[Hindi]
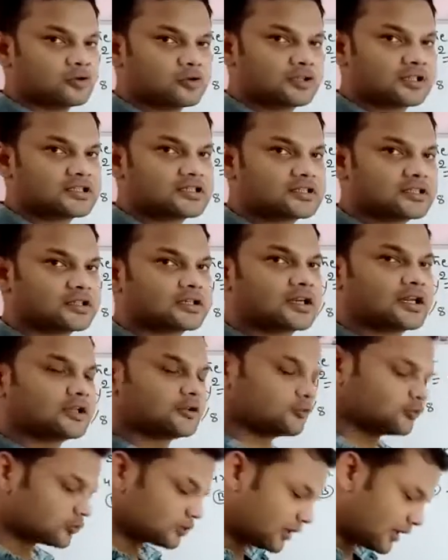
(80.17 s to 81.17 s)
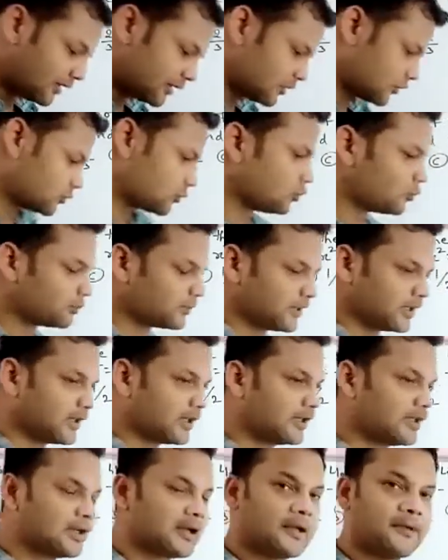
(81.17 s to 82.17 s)
को टच कर रहा है तो उस लाइन का स्लोप
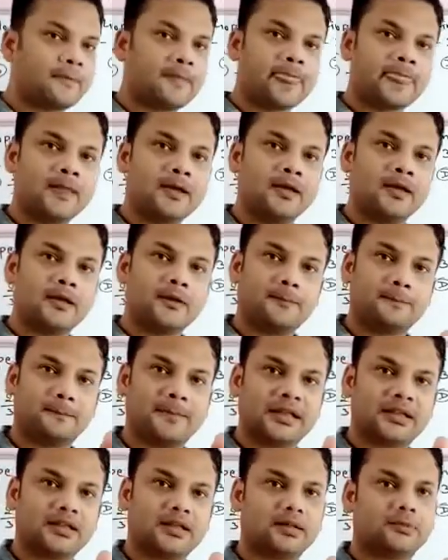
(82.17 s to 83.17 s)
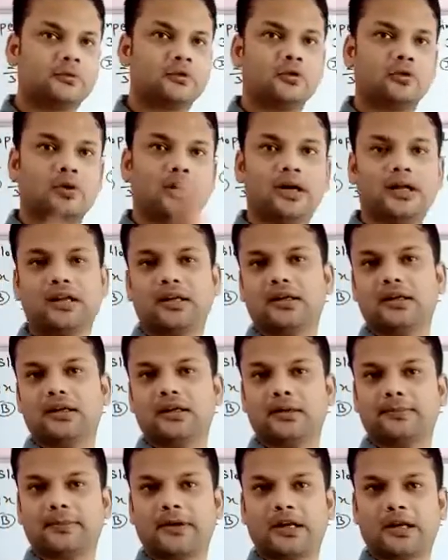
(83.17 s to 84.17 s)
निकालना है मतलब दो अलग
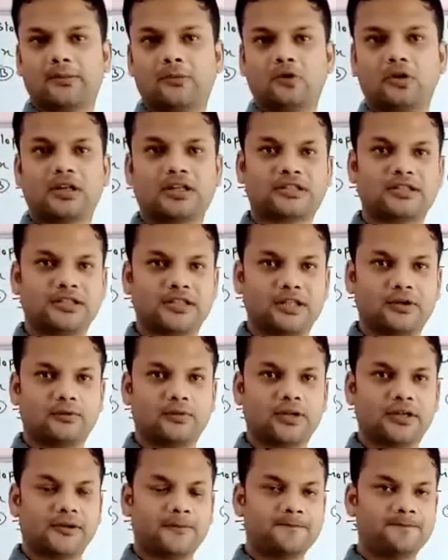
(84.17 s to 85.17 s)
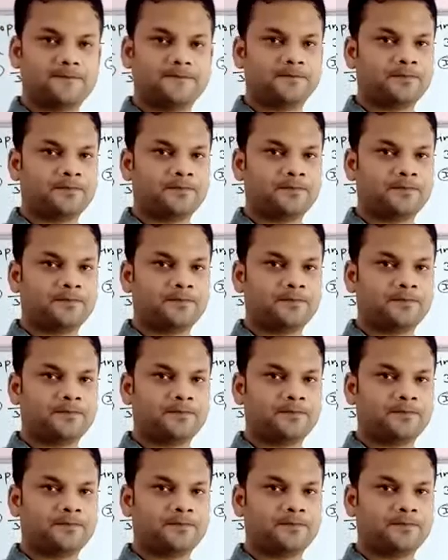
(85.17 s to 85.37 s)
अलग पैराबोलास दिए हुए हैं